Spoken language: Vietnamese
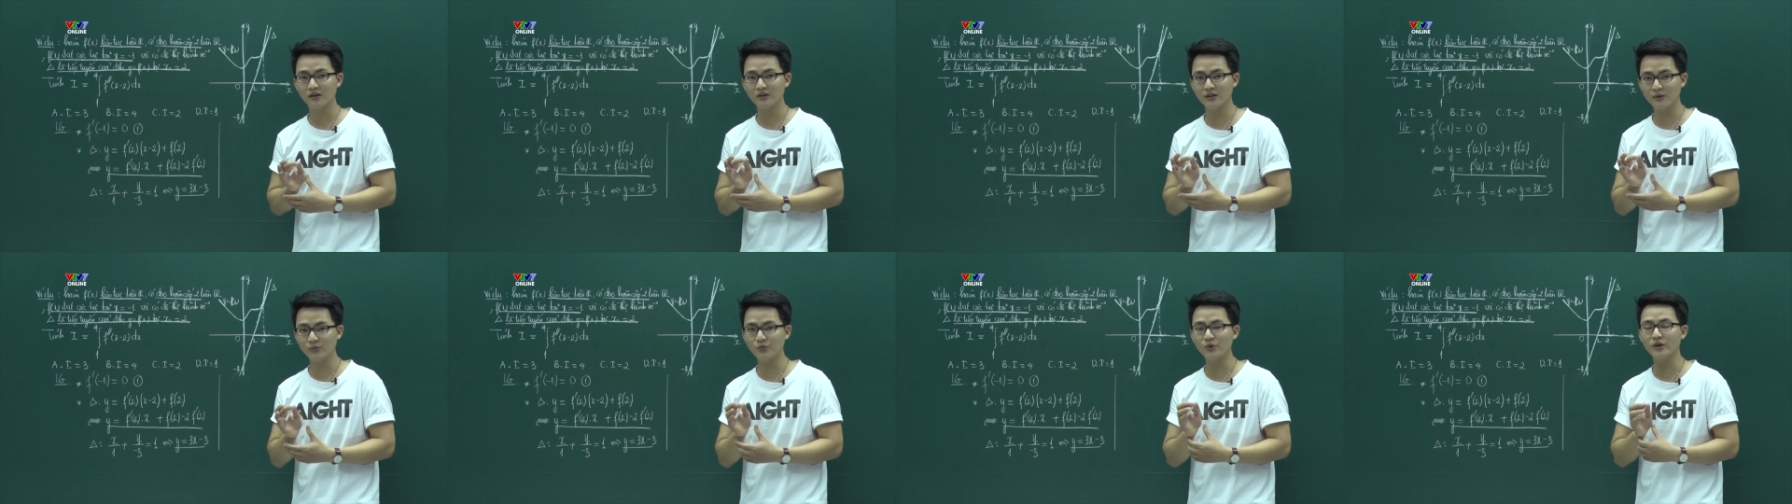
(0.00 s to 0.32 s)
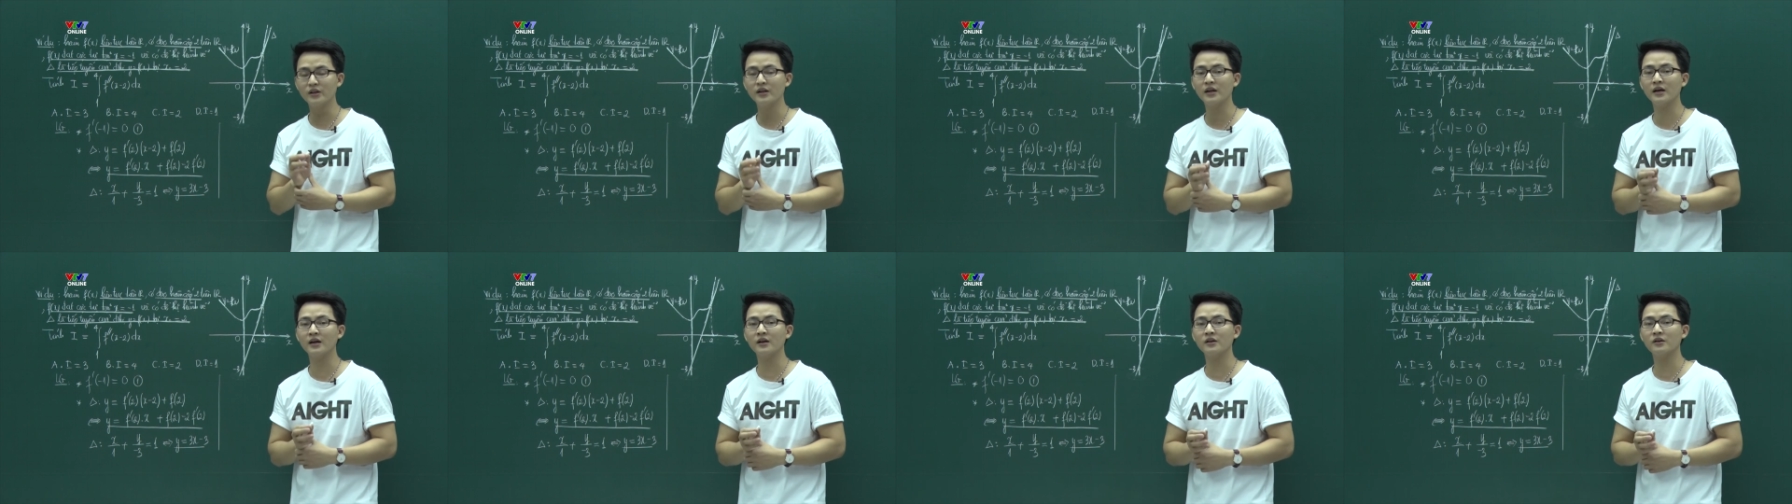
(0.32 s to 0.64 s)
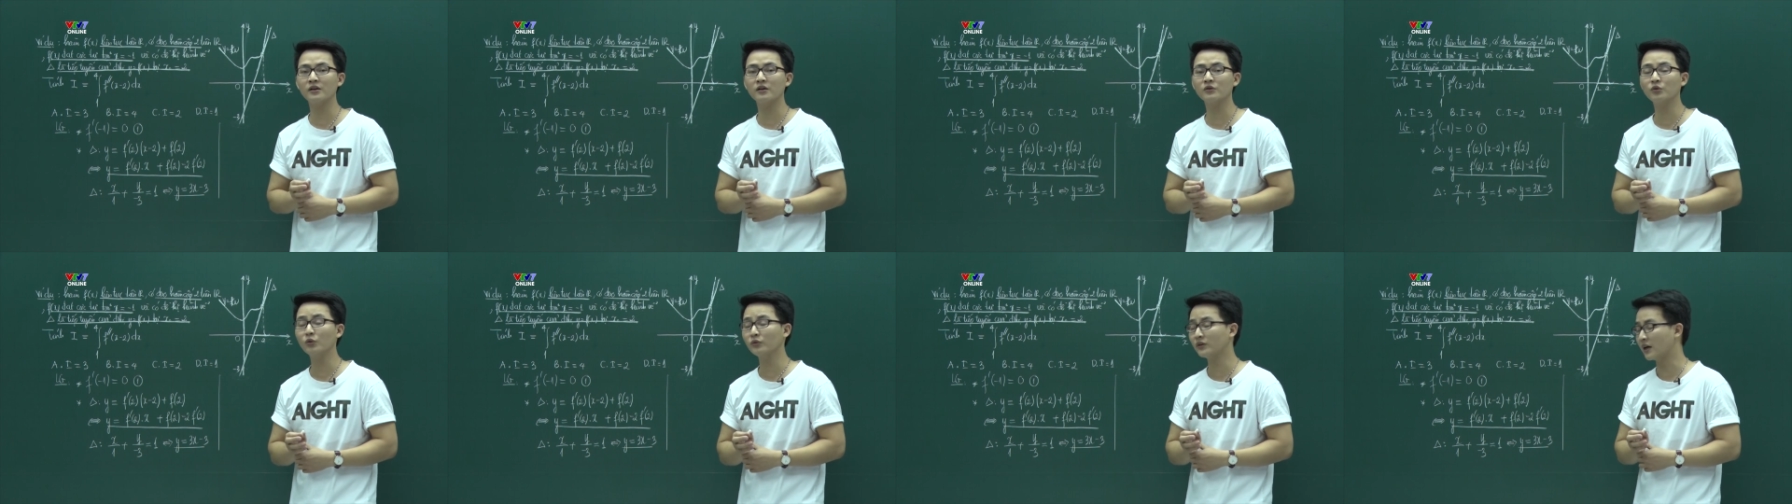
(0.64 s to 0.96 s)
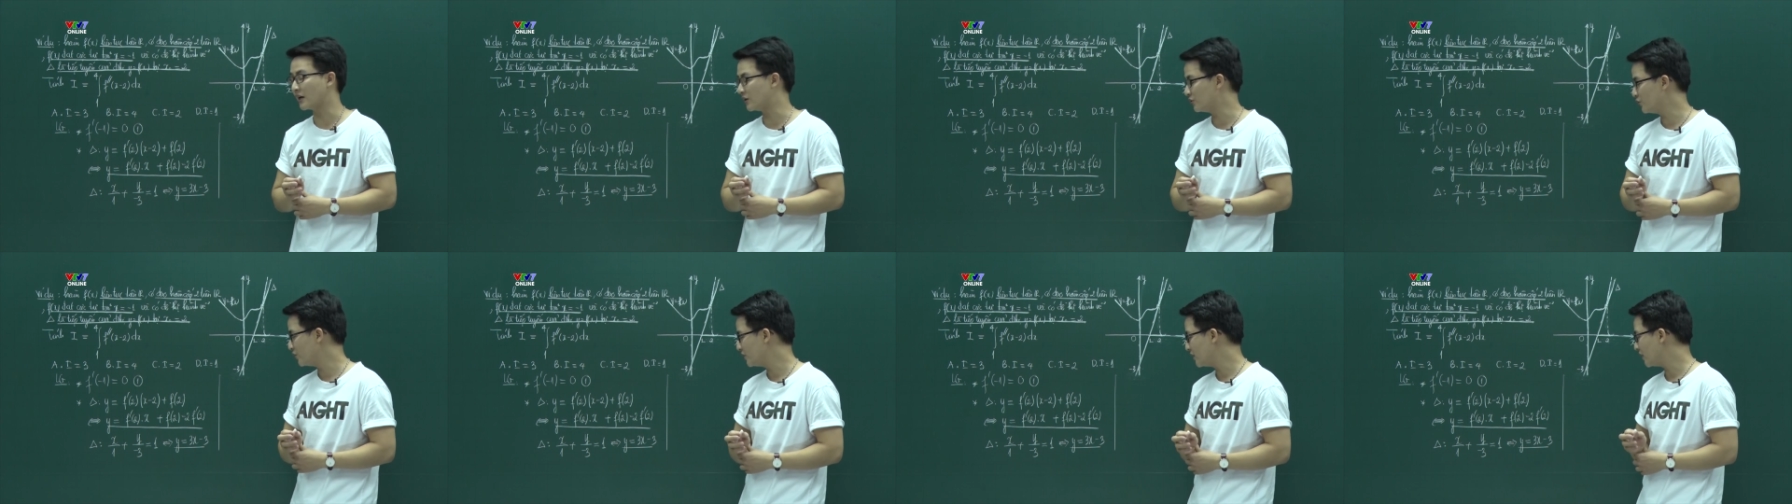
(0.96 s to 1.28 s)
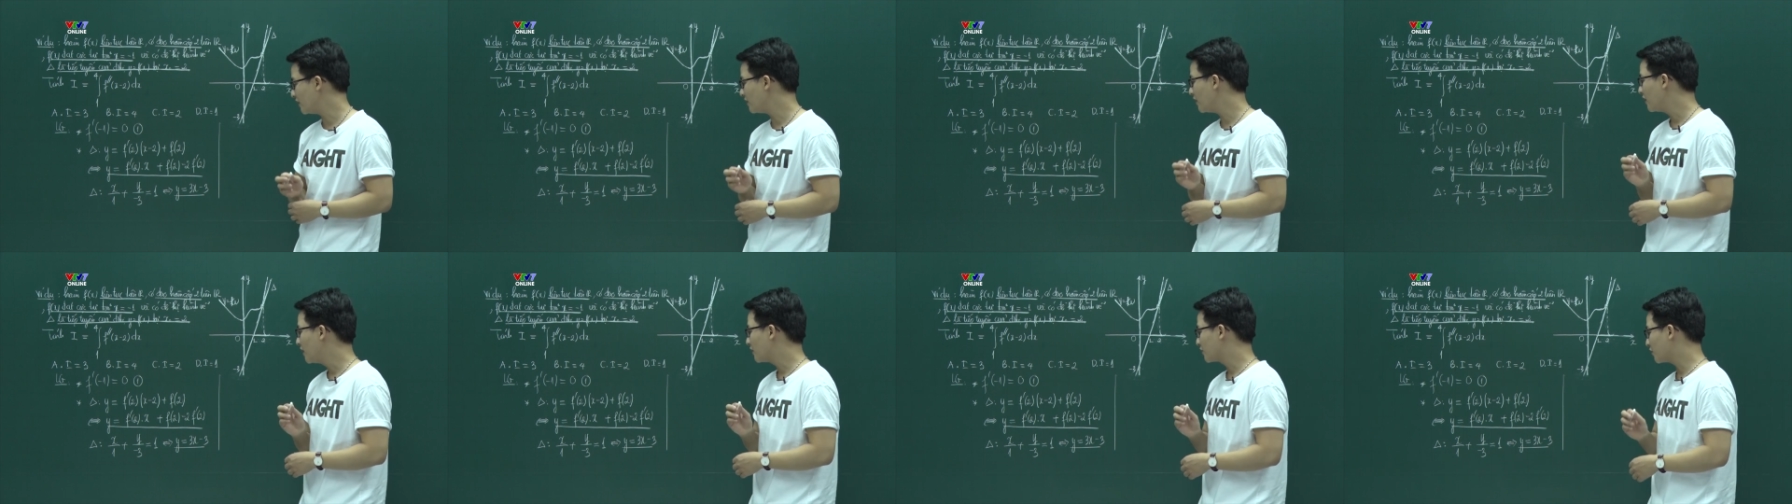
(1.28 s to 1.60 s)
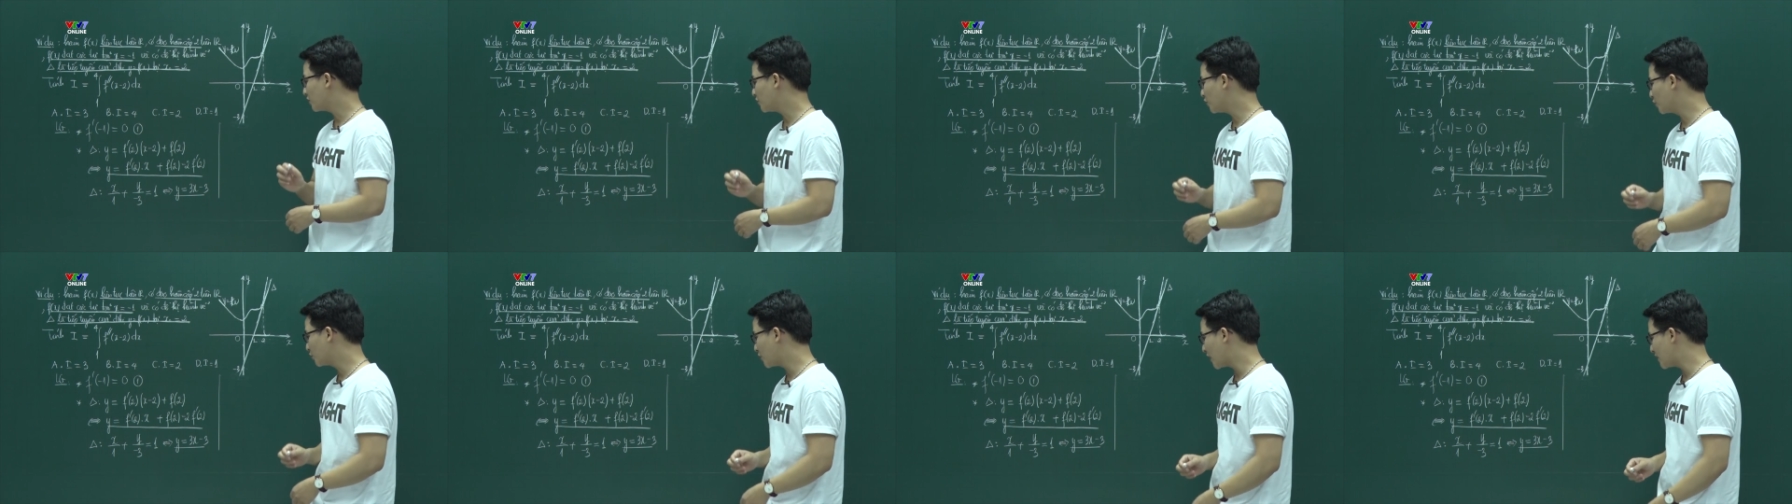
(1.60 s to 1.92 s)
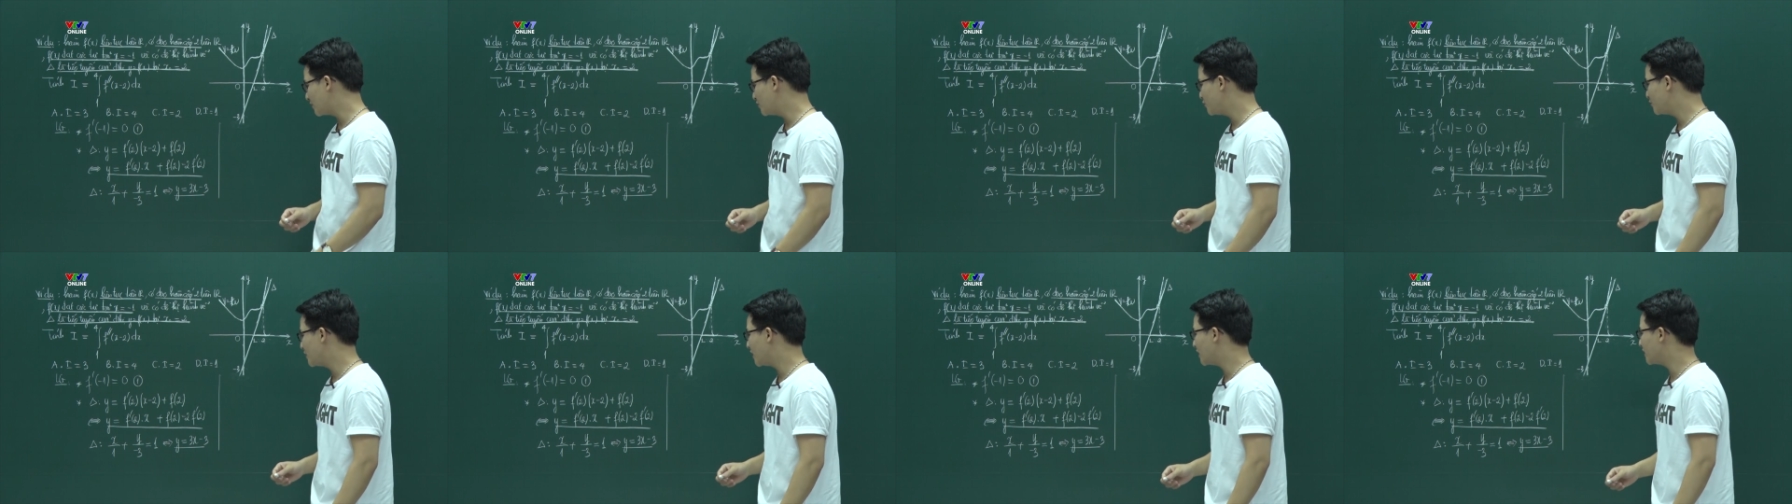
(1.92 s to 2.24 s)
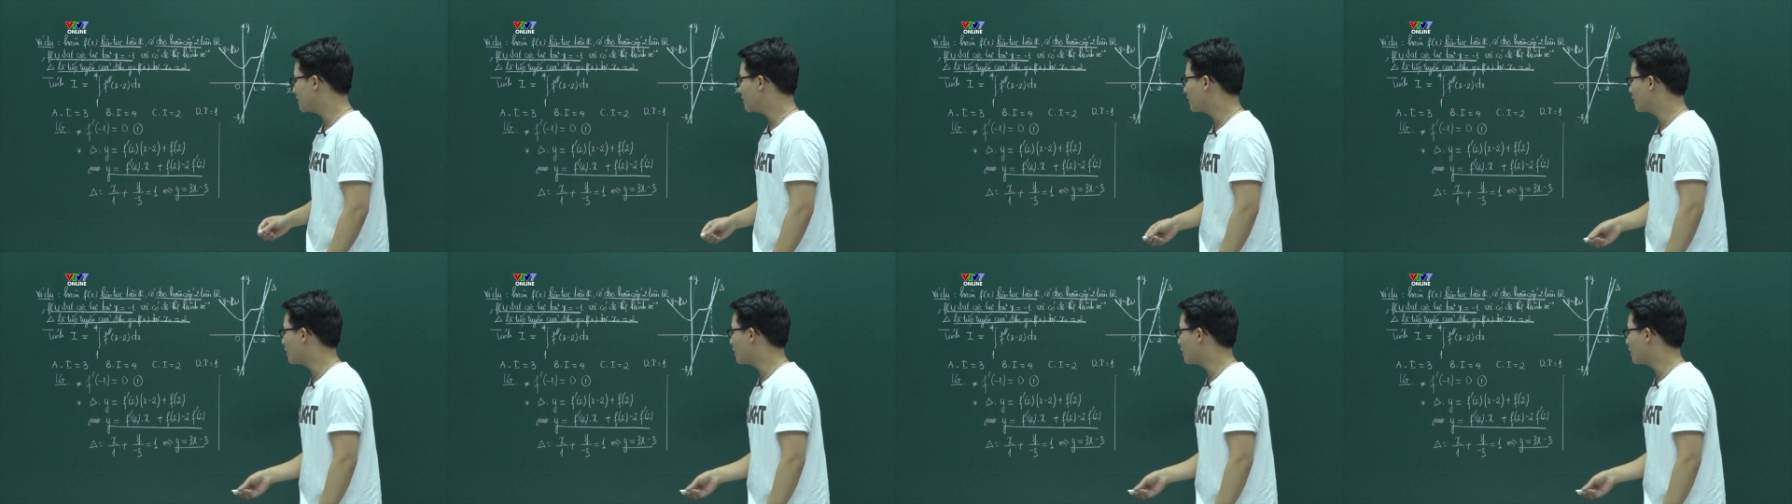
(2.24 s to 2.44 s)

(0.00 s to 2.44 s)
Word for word: tiếp tuyến này nó tồn tại duy nhất nó tồn tại duy nhất